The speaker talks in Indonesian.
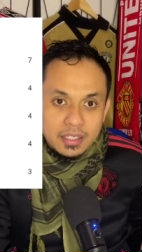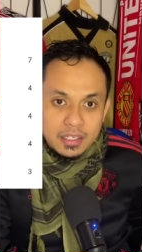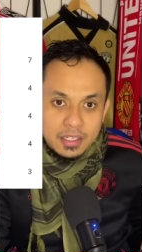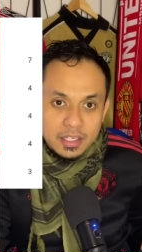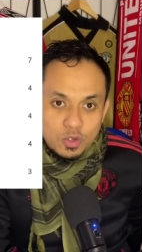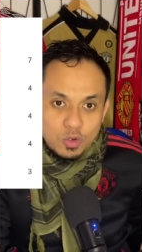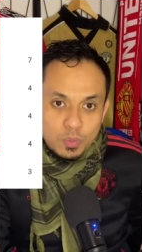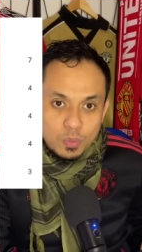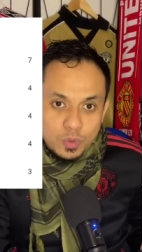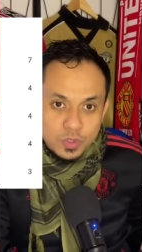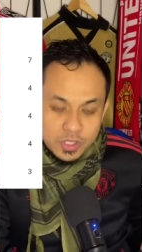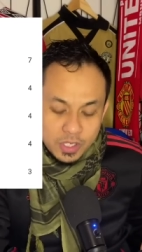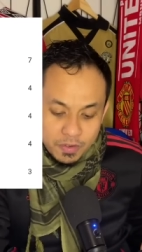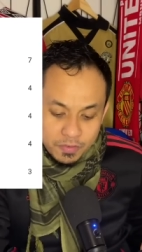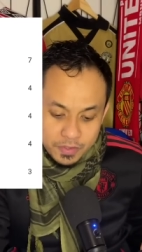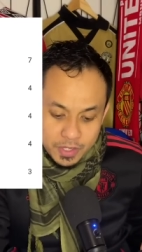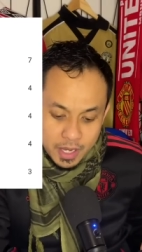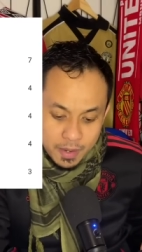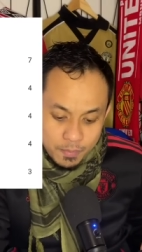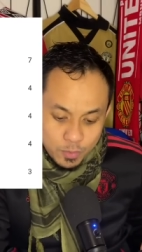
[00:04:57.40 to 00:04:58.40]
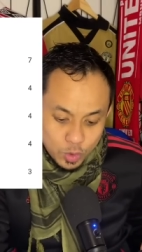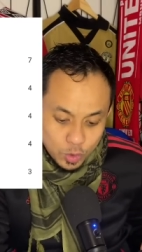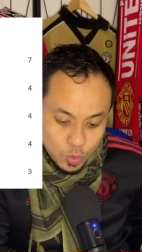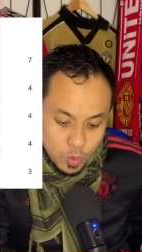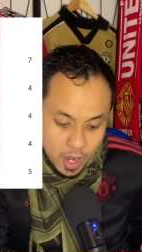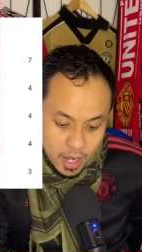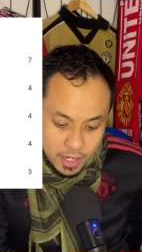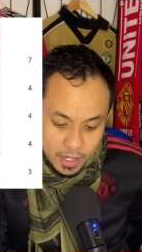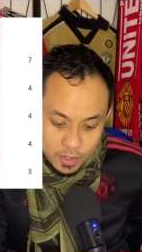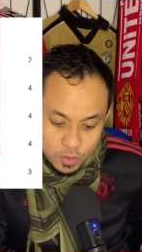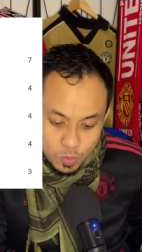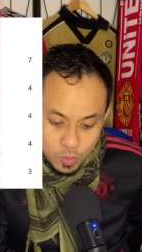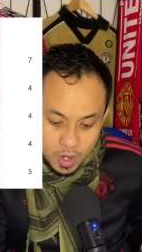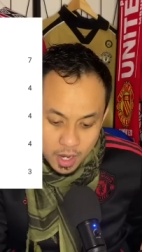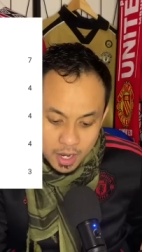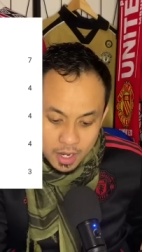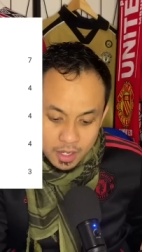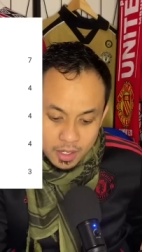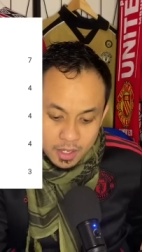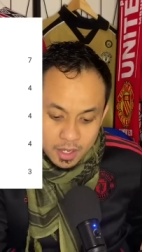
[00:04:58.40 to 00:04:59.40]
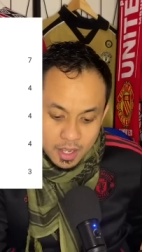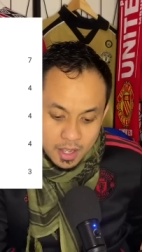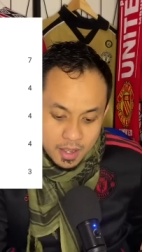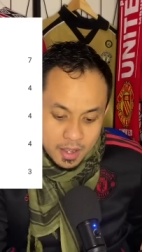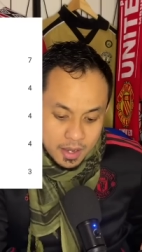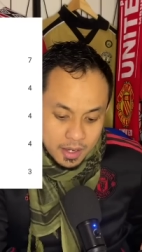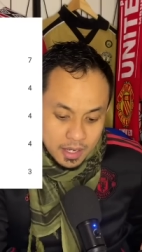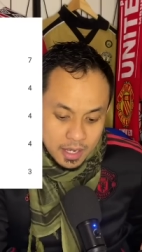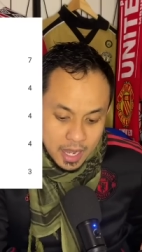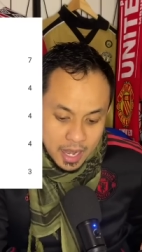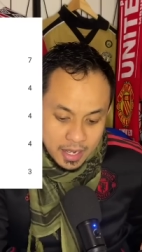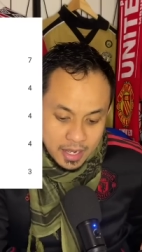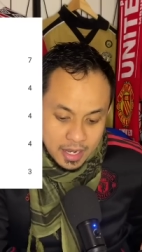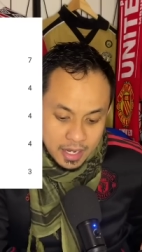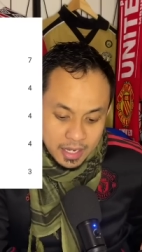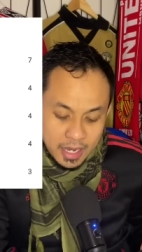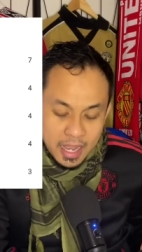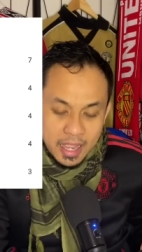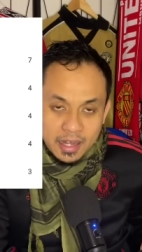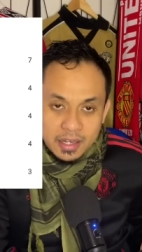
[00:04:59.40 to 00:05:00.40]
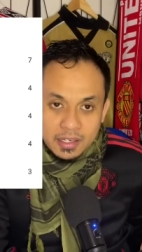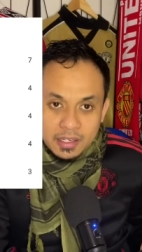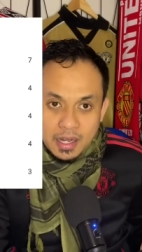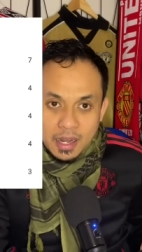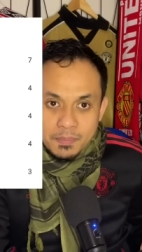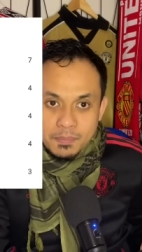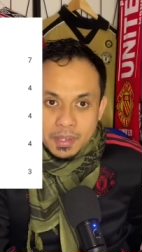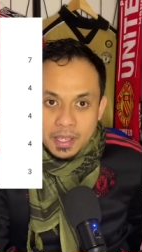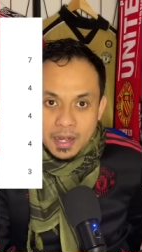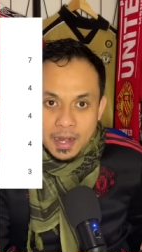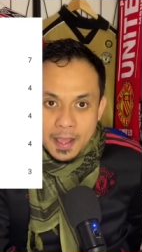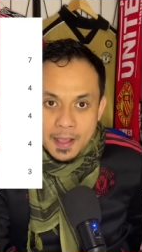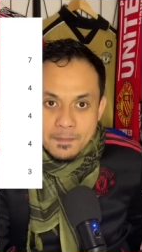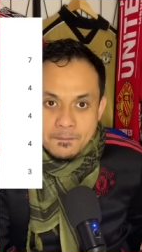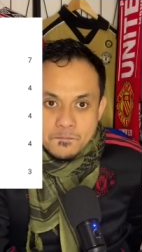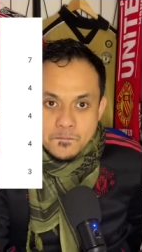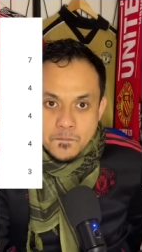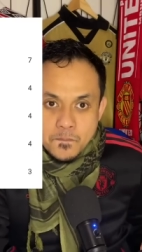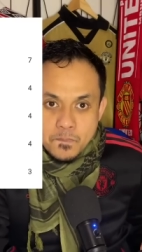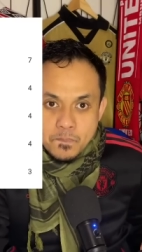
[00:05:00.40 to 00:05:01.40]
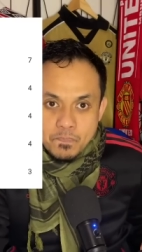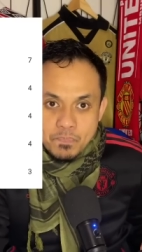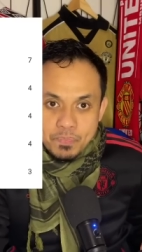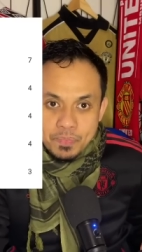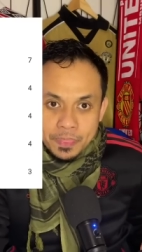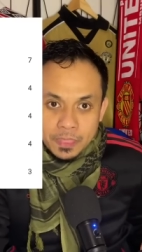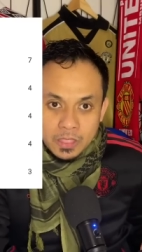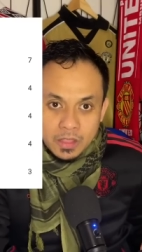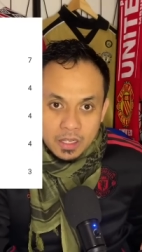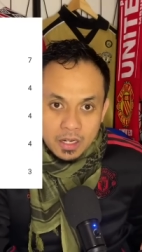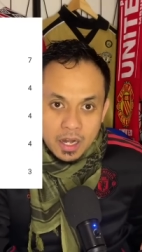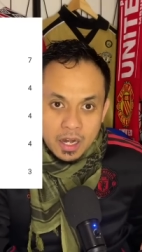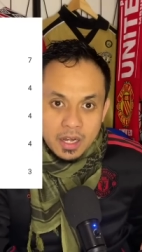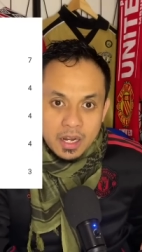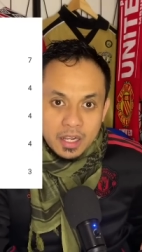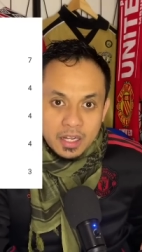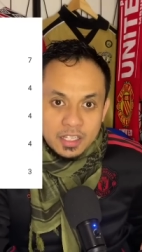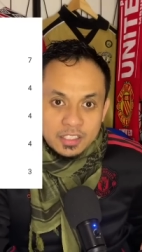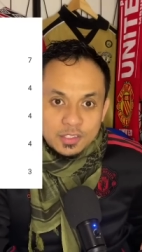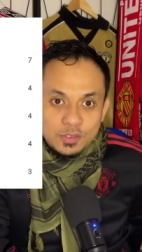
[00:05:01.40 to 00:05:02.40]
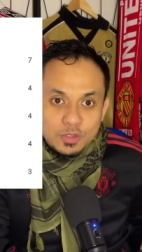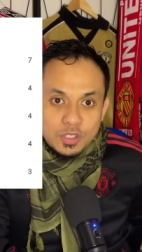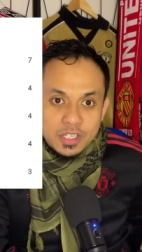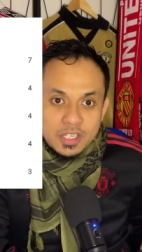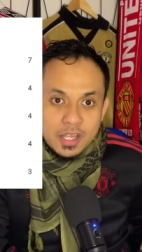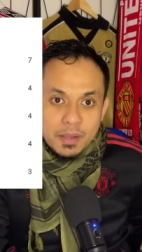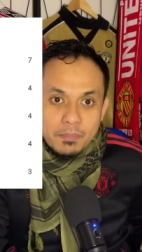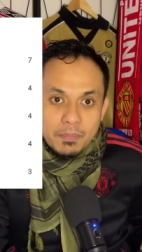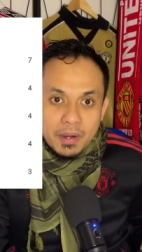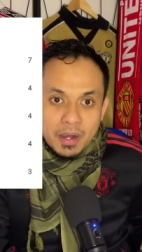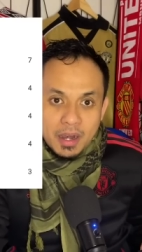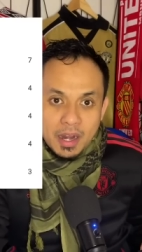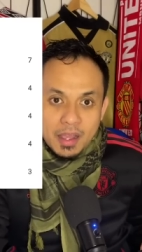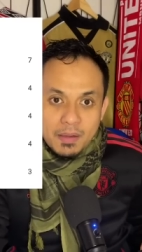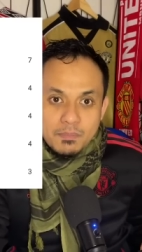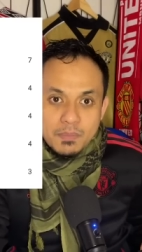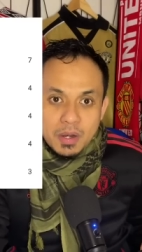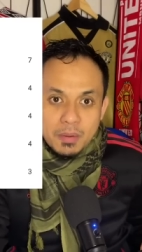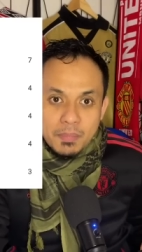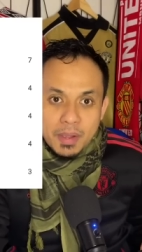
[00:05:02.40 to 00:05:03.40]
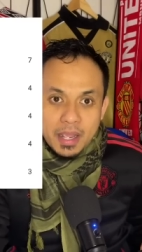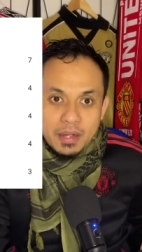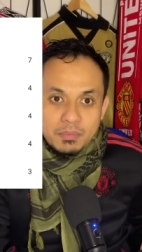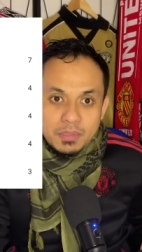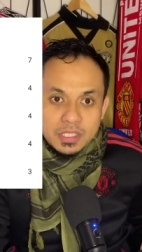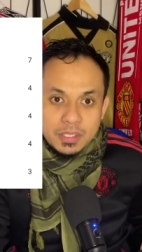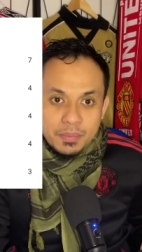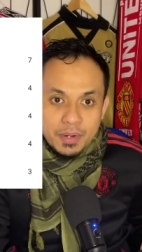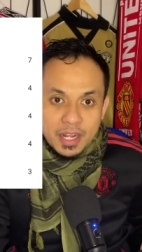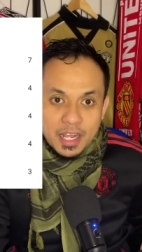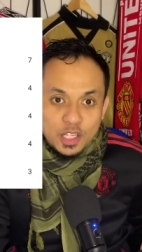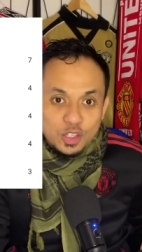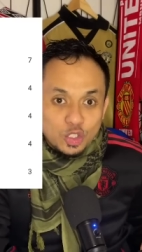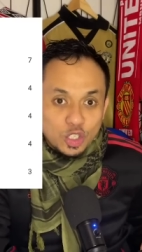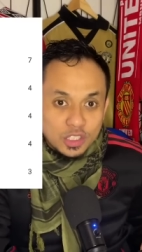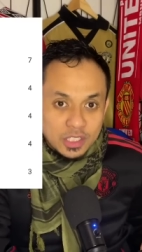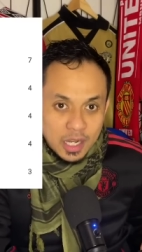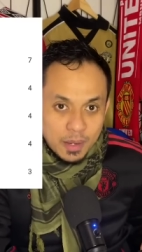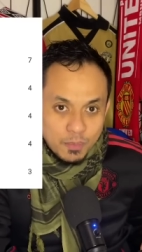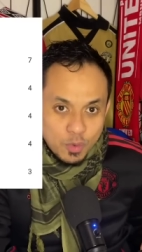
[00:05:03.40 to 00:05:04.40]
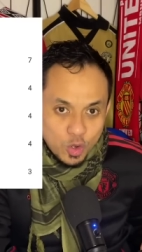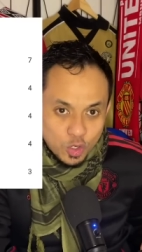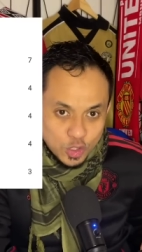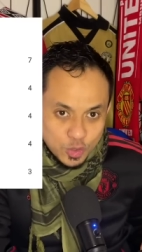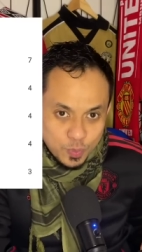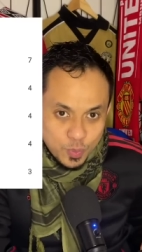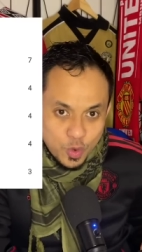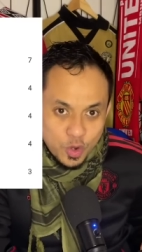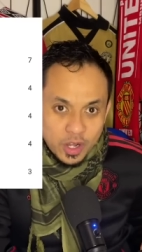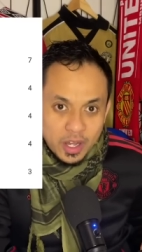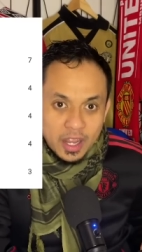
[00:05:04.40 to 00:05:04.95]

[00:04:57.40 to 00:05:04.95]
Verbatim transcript: di kubu Sevilla menurut gua ada dua gelandang Eric Lamela gelandang ini tentu saja pernah bermain bersama dengan Tottenham Hotspur ya